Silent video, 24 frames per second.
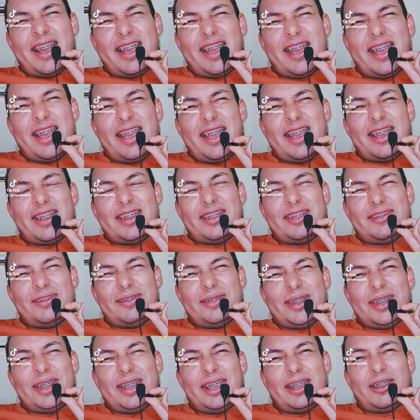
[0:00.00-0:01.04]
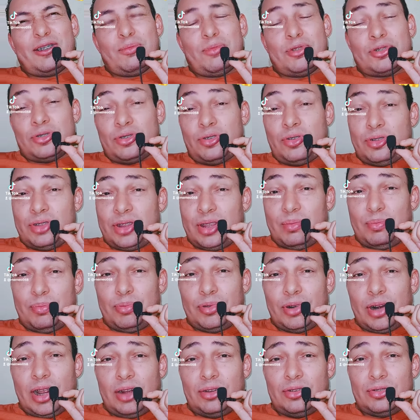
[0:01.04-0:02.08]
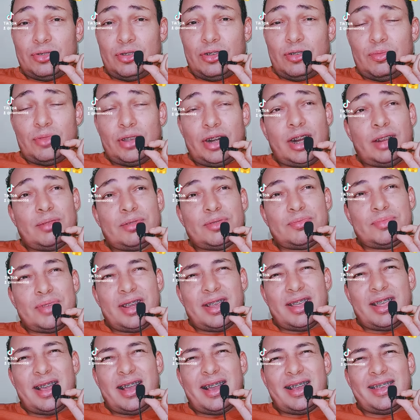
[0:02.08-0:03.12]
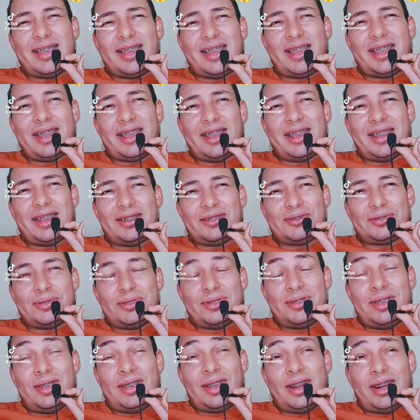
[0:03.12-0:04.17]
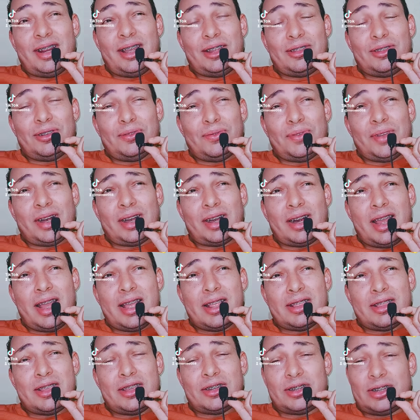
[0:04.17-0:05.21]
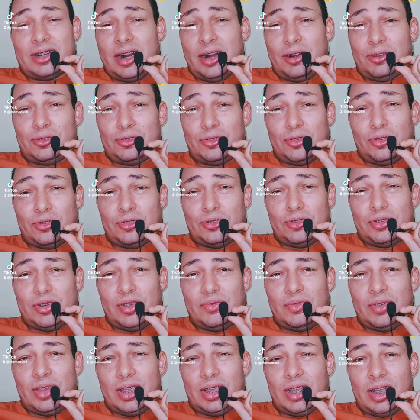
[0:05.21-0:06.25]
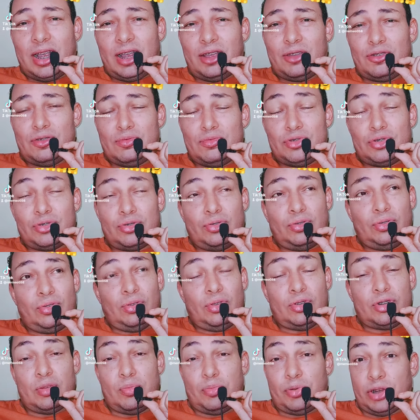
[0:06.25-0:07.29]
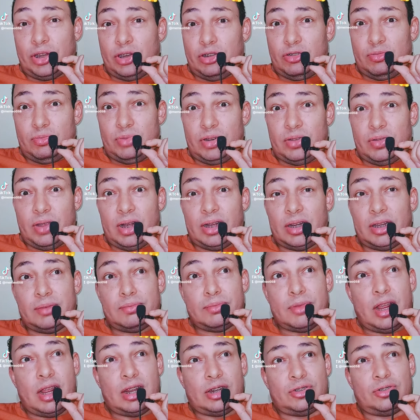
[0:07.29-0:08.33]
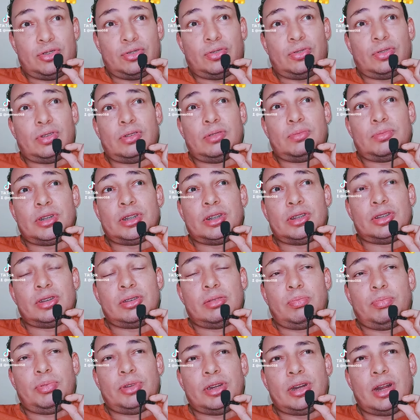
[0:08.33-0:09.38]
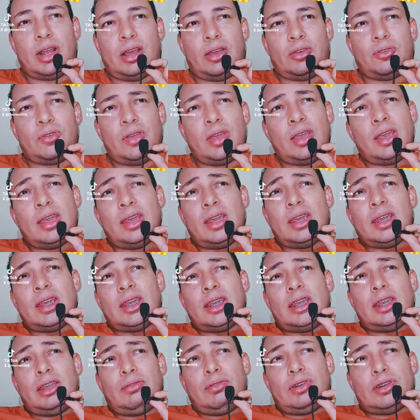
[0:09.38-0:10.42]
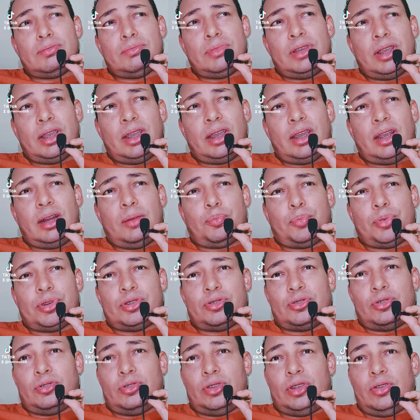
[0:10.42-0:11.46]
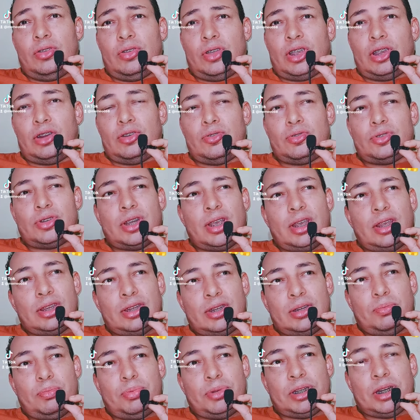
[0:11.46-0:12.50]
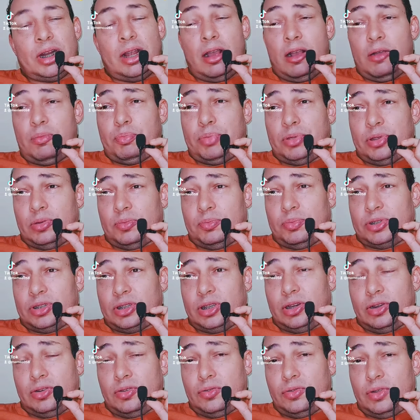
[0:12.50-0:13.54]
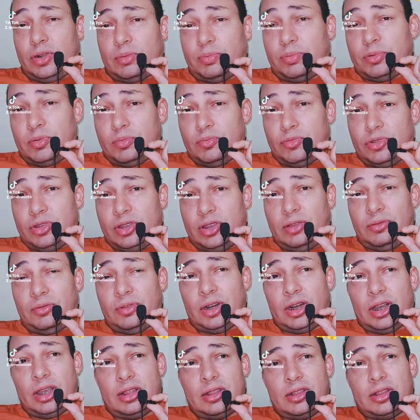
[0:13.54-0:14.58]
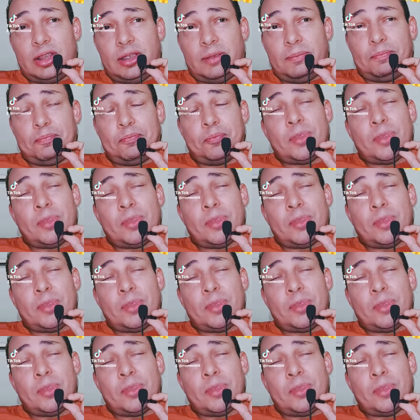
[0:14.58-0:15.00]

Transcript: eh, eh, como son contemporáneos, son como de la misma edad, y que Alejandro Fernández, claro, todo tonificado, musculoso, porque el hombre va al gimnasio, el hombre es disciplinado. Y Luis Miguel, pues yo no digo que no sea disciplinado, pero pues tiene un cuerpo muy diferente.